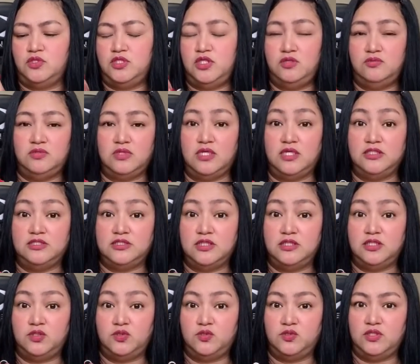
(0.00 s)
hindi ko na lang siya
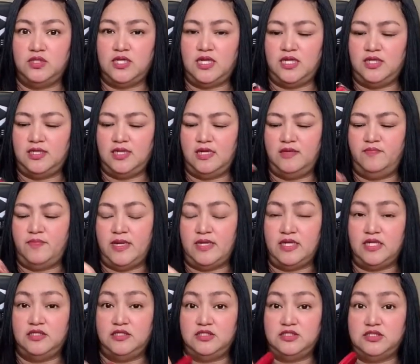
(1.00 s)
dito nilalagay
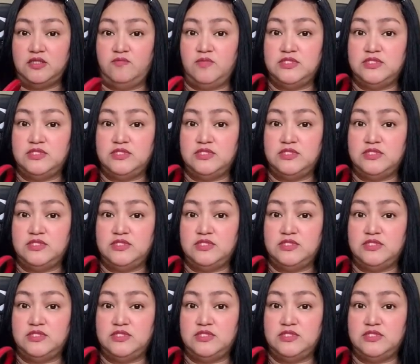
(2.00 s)
para hindi siya